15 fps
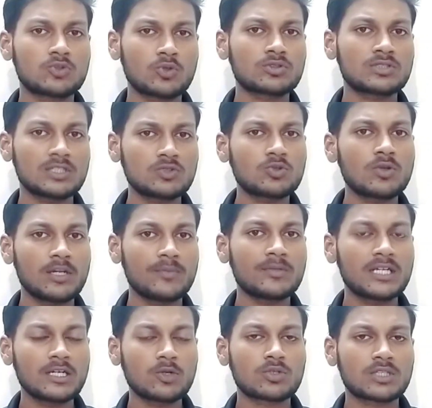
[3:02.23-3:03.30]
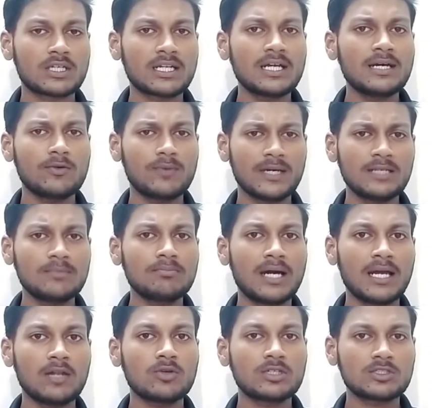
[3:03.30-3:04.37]
रिसोर्सेज तो लिमिटेड होते हैं ना वही
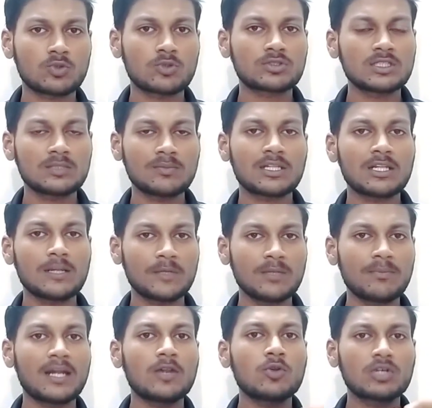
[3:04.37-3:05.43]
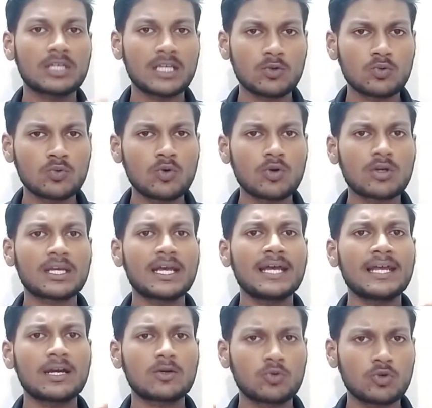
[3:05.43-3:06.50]
मान लो रिसोर्सेज मतलब कि मान लो गेहूं हो गया
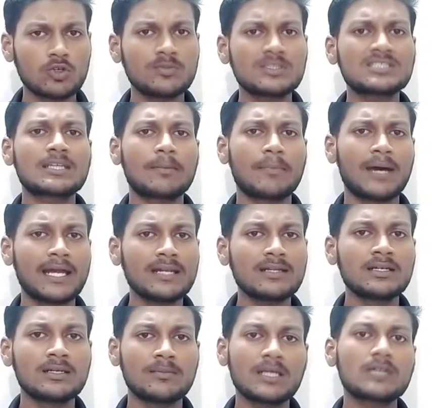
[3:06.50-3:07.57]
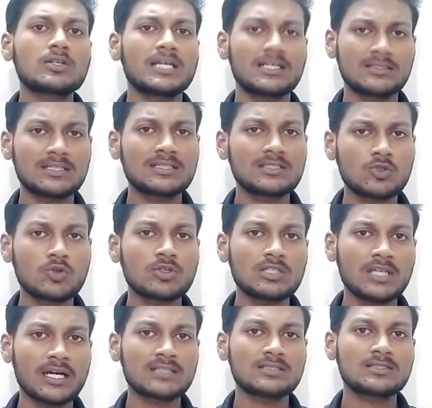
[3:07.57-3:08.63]
या कोई भी सामान भाई एक चीज़ों की
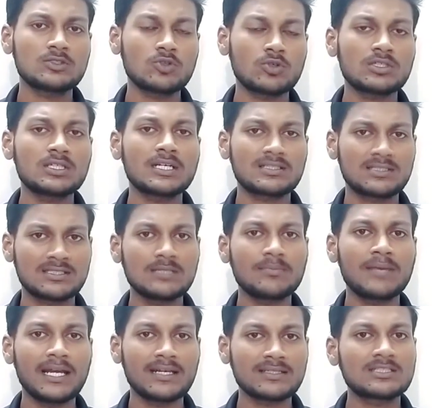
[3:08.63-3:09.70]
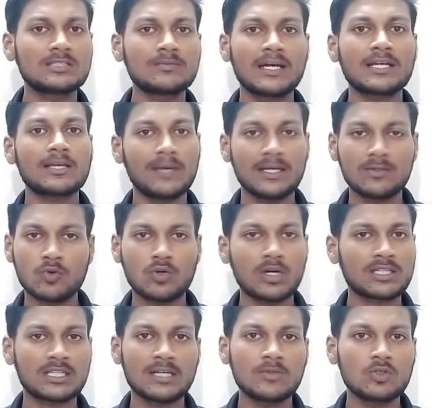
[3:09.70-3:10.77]
हर चीज़ों की एक सीमा है सीमा के बाद वो
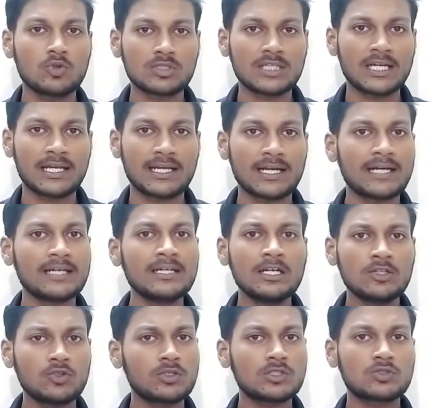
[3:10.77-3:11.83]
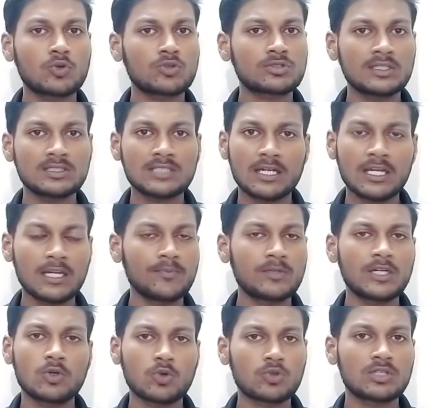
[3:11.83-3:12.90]
ख़त्म ही हो जाएगा तो रिसोर्सेज
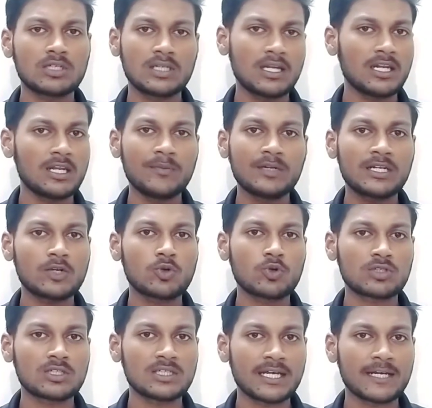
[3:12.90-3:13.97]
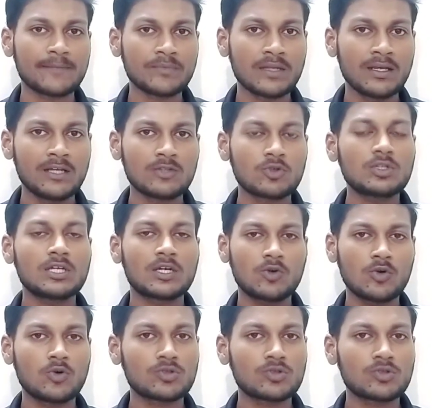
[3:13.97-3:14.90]
अनलिमिटेड होती नहीं लिमिटेड होती हैं तो देखो